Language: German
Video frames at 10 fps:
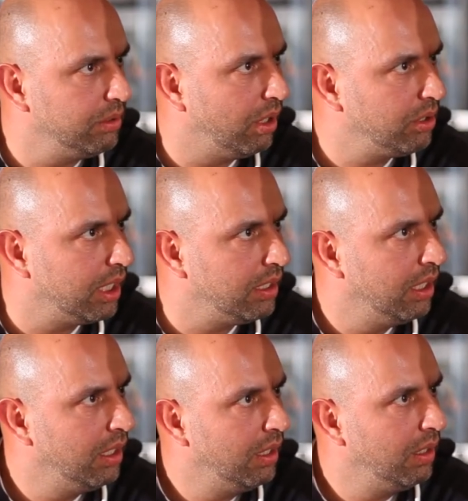in Deutschland.
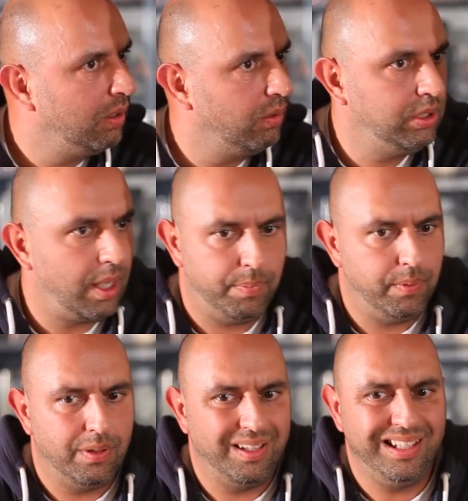Und ich habe
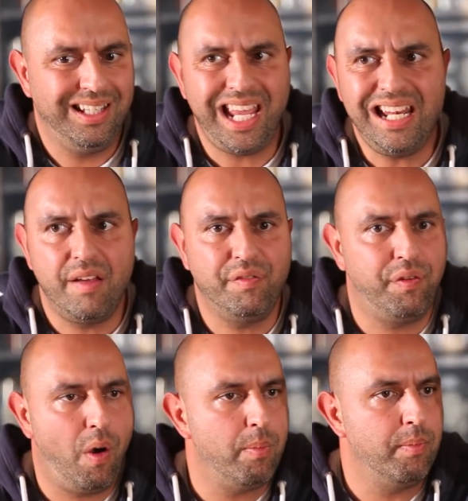jede
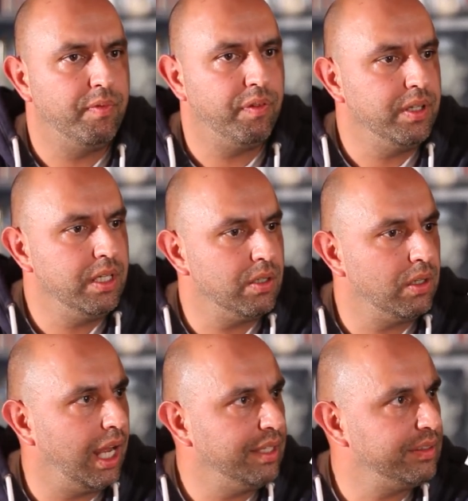Form von
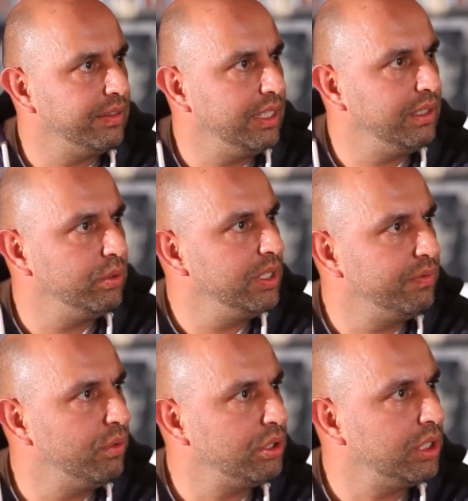Intoleranz gesehen, die du dir
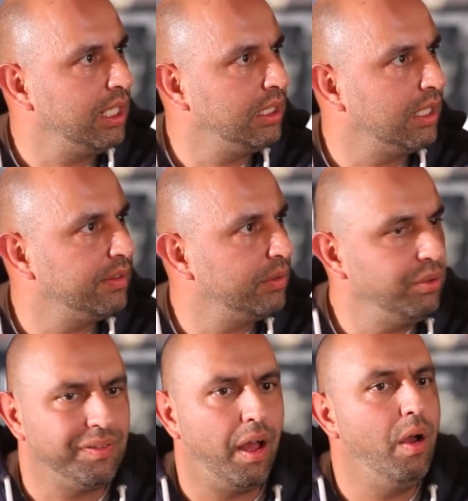vorstellen kannst.
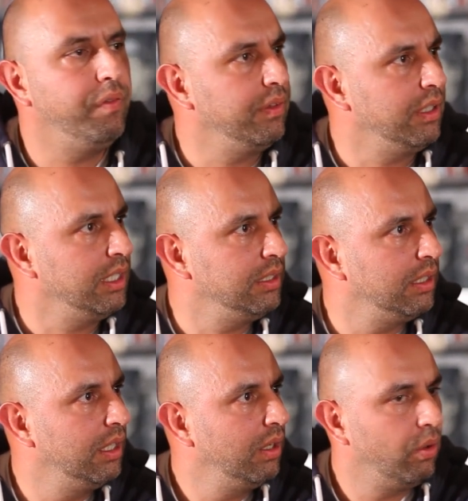Und zwar
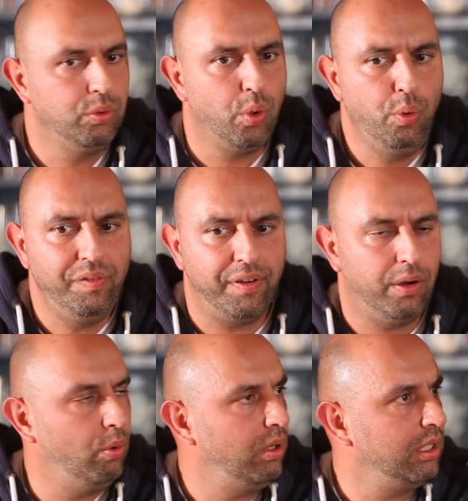öffentlich und
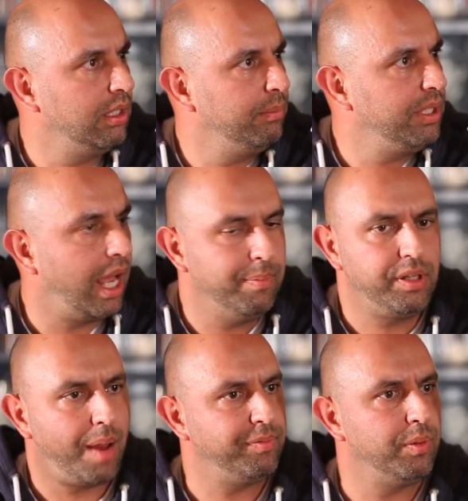unverhohlen. Mit einem
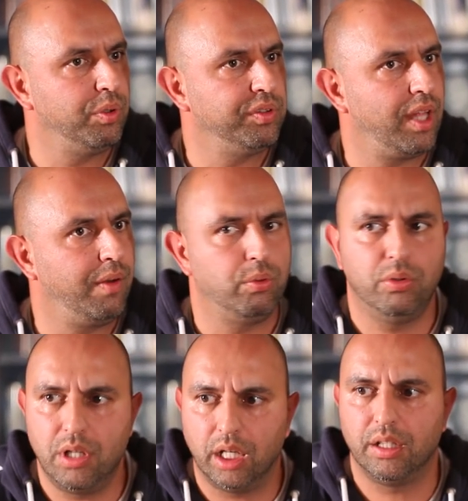Selbstbewusstsein, wo du
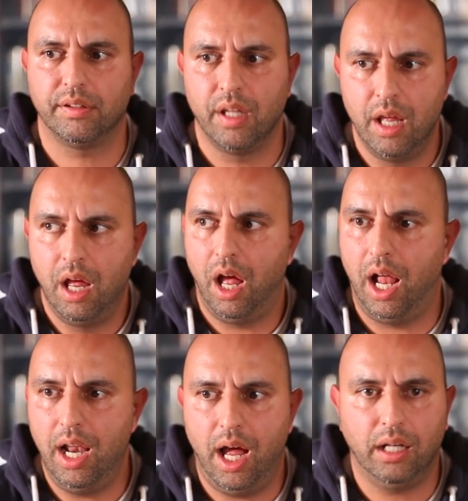gedacht hast,
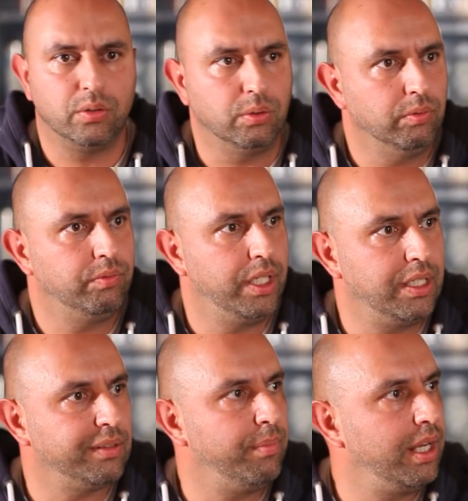alle Achtung, wenn
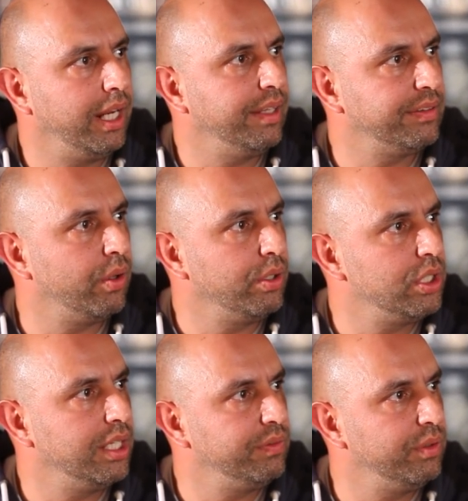das mal der Rest
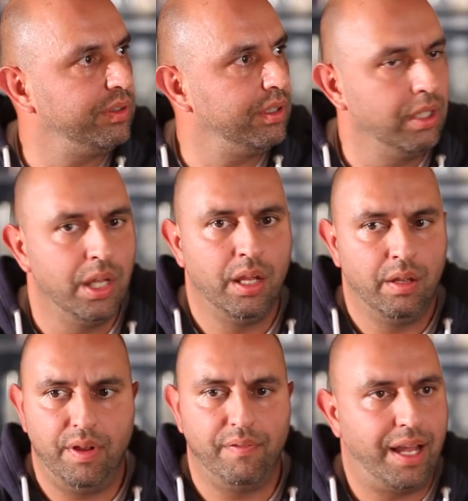Deutschlands wüsste,
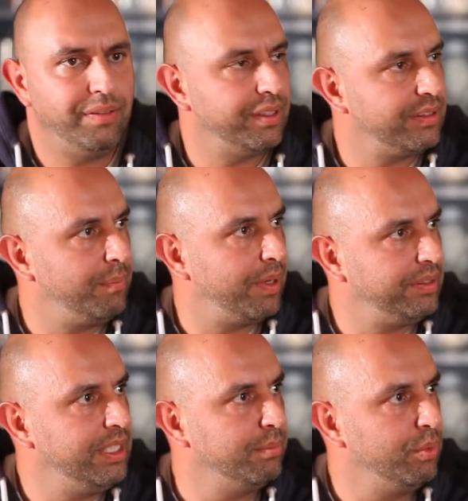wer weiß, was dann
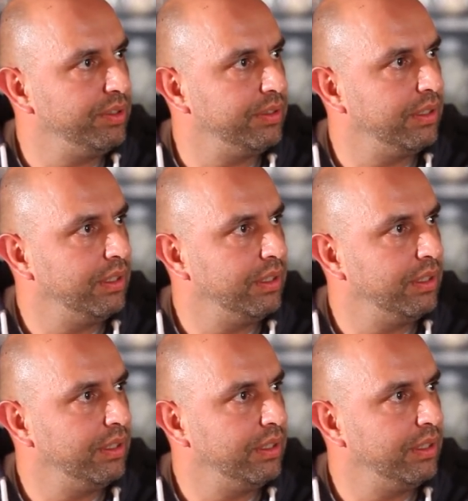passieren müsste